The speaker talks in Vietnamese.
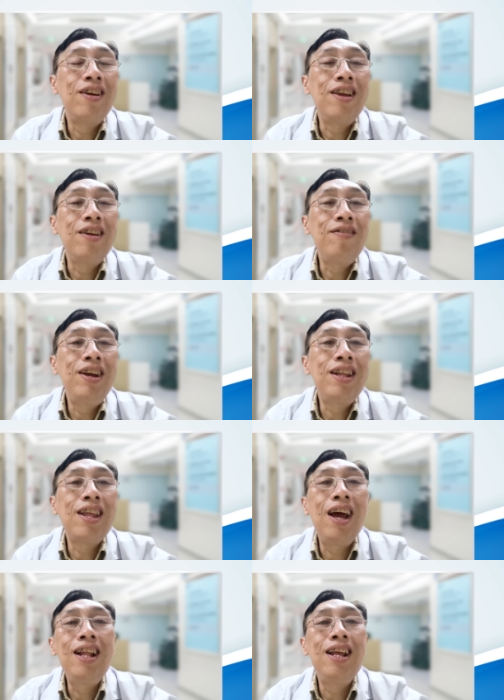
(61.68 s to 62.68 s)
tôi là nhân viên y
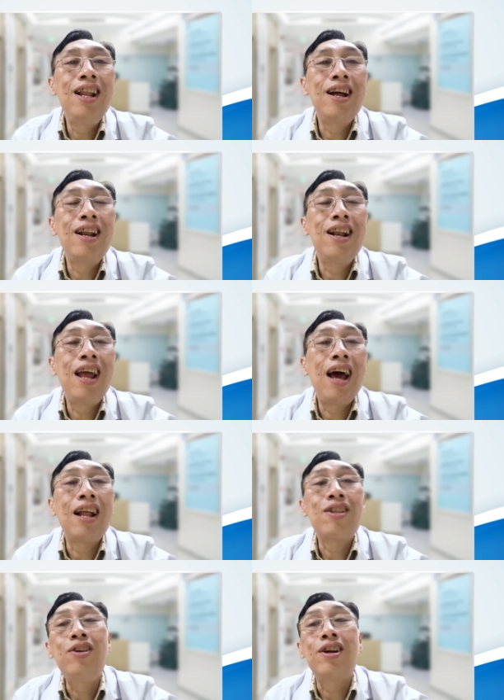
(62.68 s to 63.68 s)
tế thì là
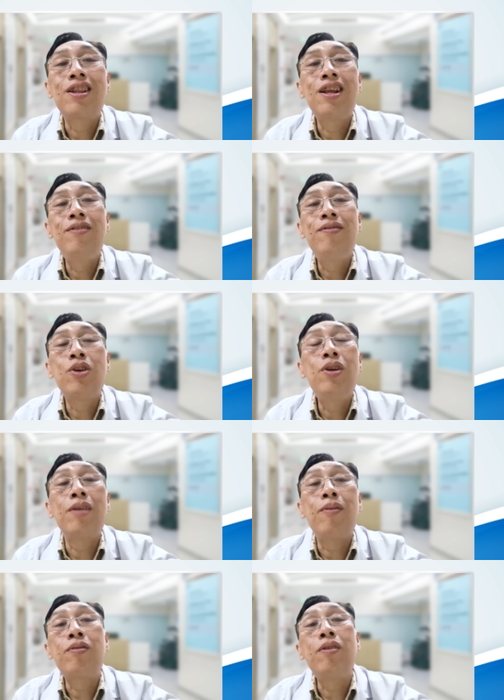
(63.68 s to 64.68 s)
là tôi được tiêm tôi
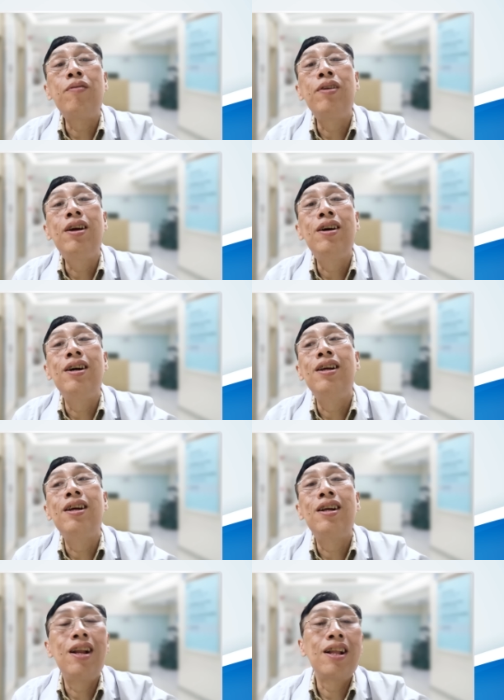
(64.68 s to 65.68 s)
là một trong những người
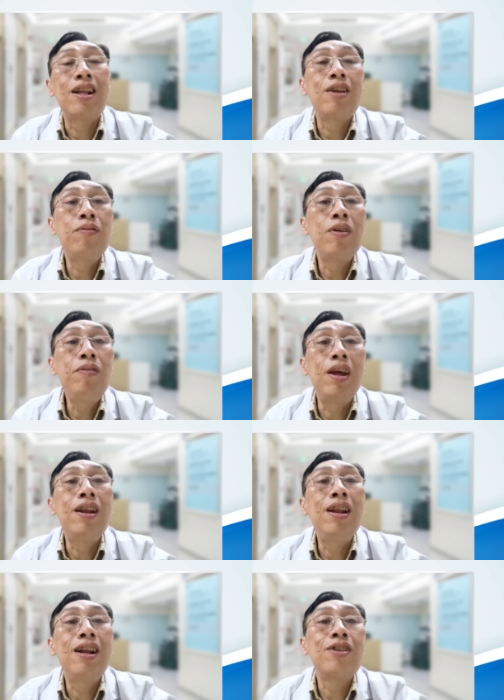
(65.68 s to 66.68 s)
à, là trong chống dịch
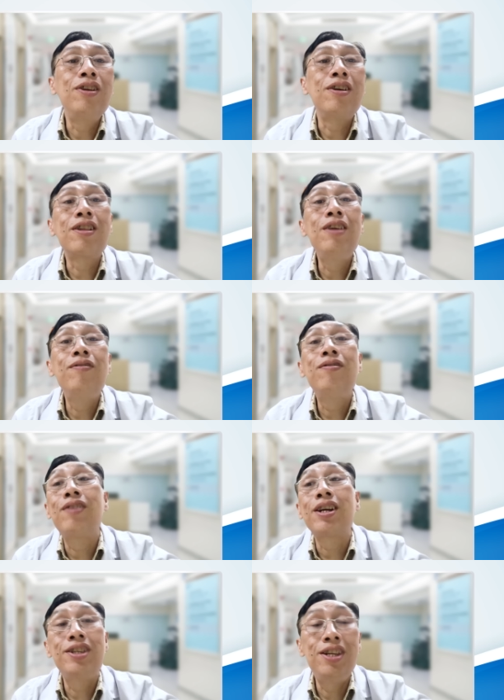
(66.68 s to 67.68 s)
nên là tôi được tiêm
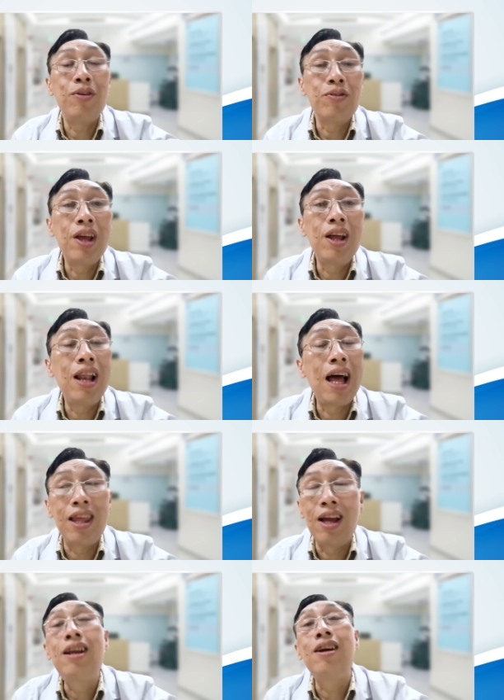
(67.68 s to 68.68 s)
vaccine đầu tiên là
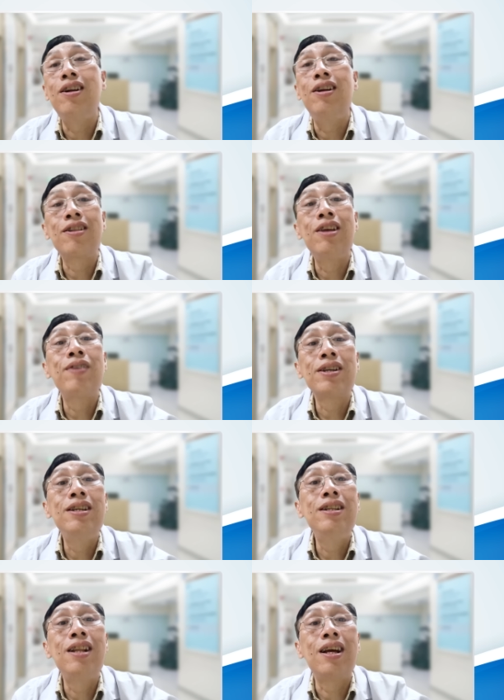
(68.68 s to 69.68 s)
những người được tiêm
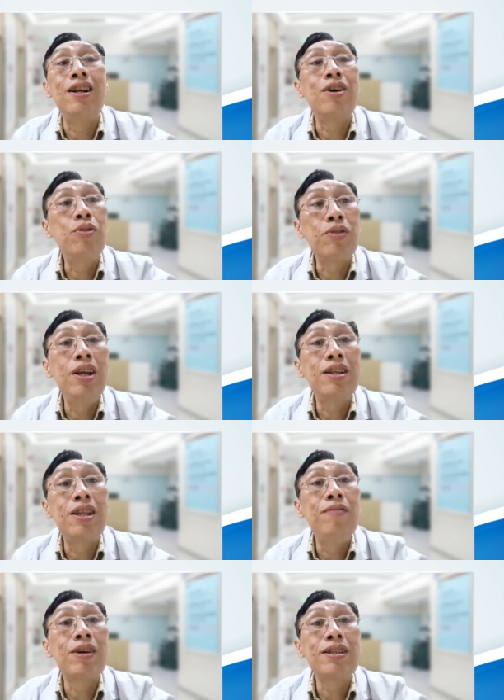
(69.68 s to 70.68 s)
vaccine là được ưu
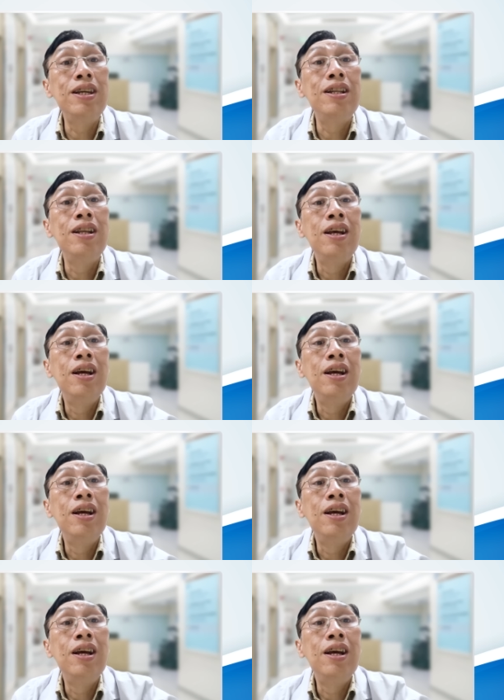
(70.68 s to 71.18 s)
tiên tiêm vaccine